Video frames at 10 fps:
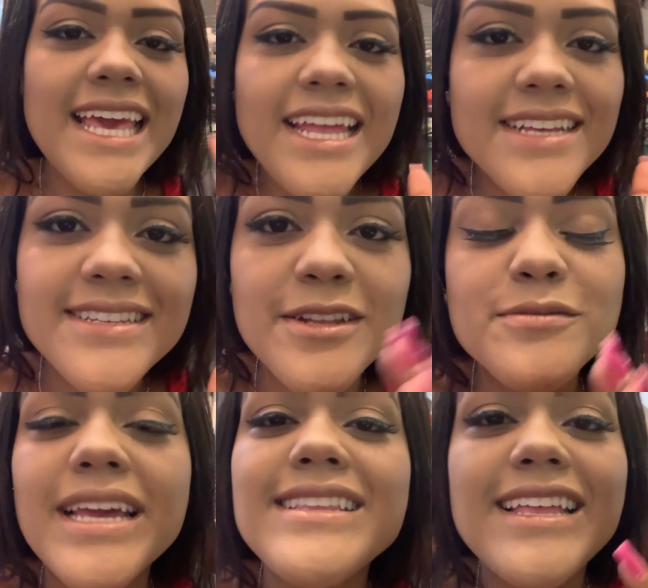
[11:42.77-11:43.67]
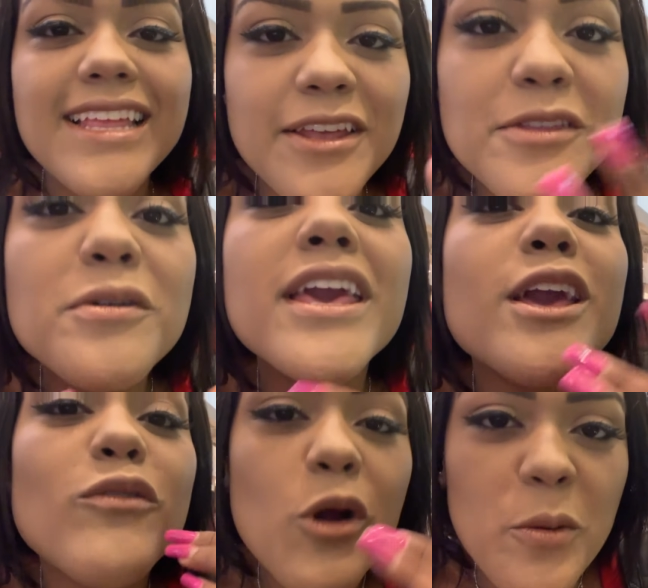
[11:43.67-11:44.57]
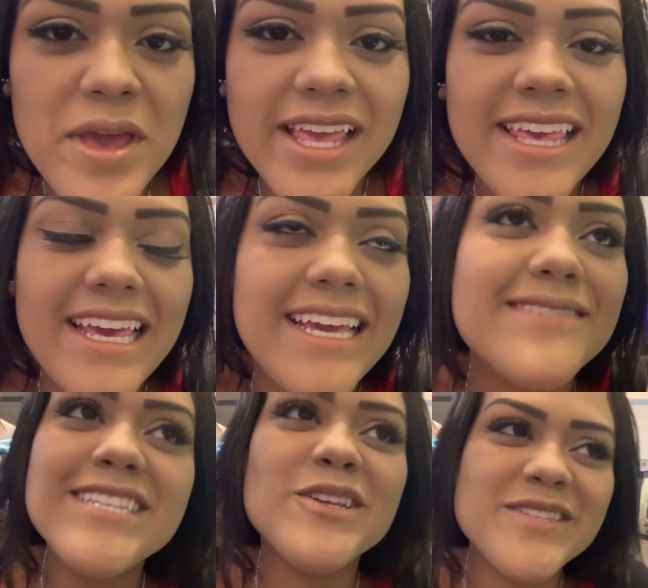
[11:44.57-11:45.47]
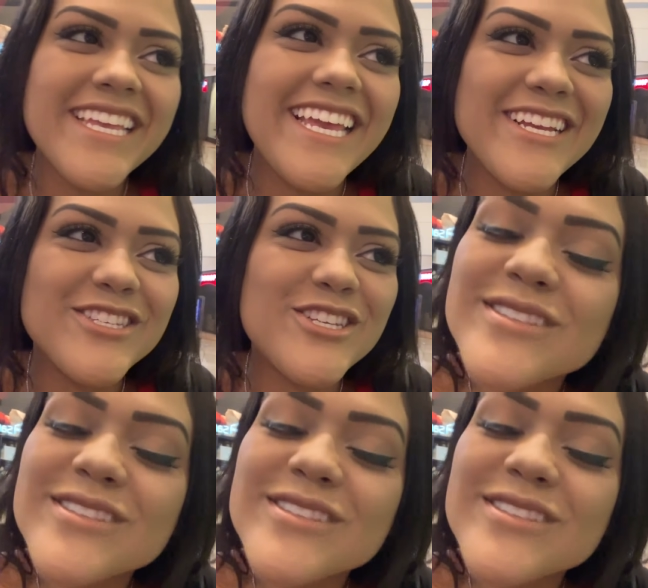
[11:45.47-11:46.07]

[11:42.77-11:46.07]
quem, assim, não tá entendendo ainda o que, que eu vou comer aqui, vai ser o seguinte,